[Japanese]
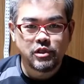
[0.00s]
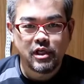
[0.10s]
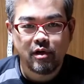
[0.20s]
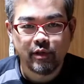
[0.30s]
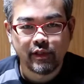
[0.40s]
ち
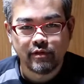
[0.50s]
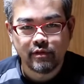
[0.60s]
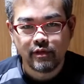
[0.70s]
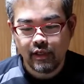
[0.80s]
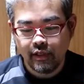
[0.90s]
らはで
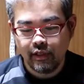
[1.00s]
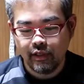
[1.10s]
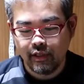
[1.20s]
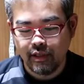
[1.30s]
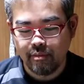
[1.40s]
すね、
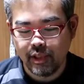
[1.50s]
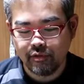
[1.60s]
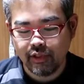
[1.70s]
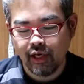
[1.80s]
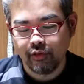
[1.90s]
えー、
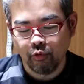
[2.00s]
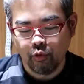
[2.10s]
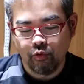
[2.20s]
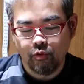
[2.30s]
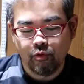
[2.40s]
ビクター
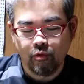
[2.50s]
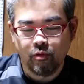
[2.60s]
の